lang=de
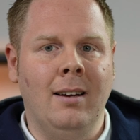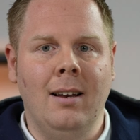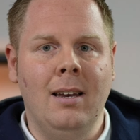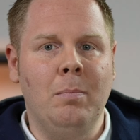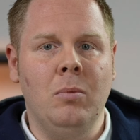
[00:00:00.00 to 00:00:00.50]

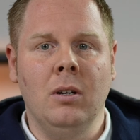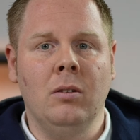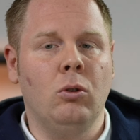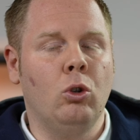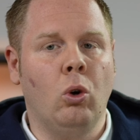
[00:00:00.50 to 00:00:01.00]

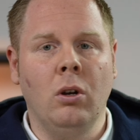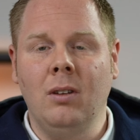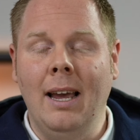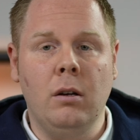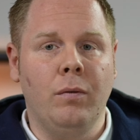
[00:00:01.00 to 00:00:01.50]
Klangerlebnis,
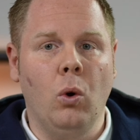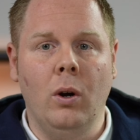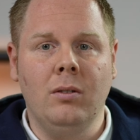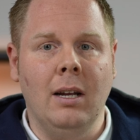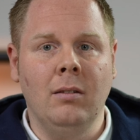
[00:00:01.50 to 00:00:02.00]
tolles Active
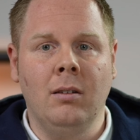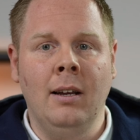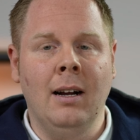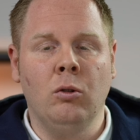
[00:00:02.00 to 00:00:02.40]
Noise Cancelling,